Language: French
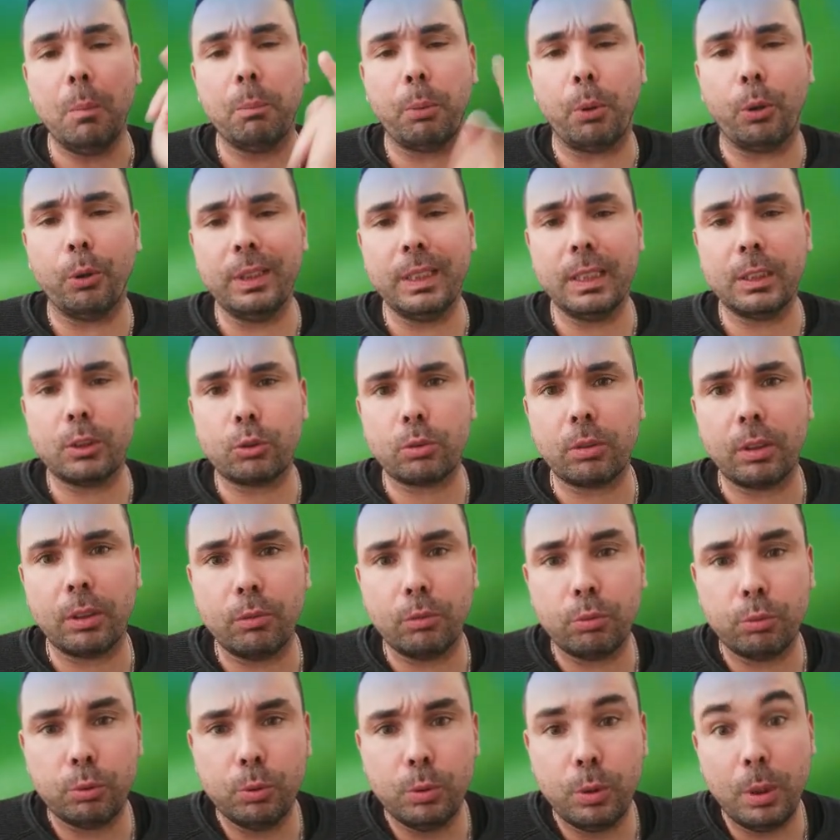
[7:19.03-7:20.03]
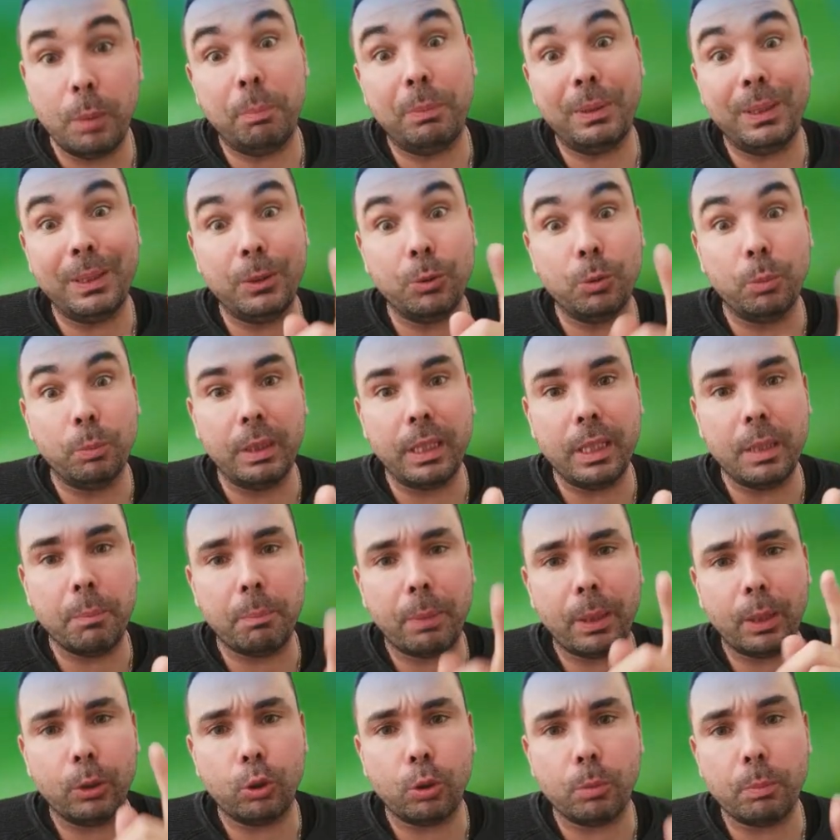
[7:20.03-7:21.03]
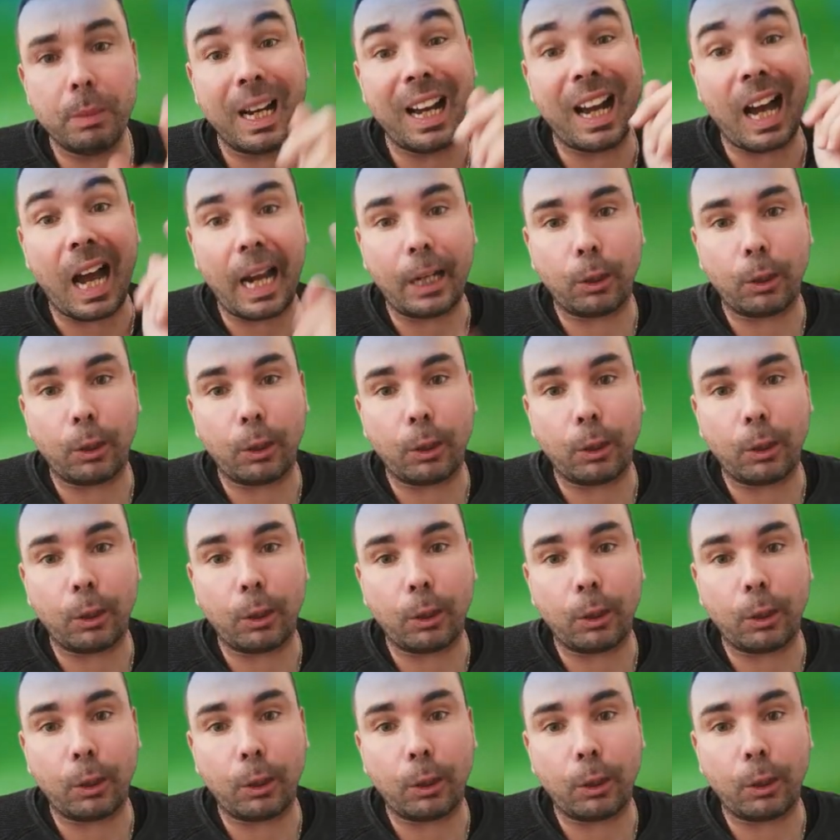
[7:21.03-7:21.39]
Prenez soin de vous et puis n'oubliez pas de demain.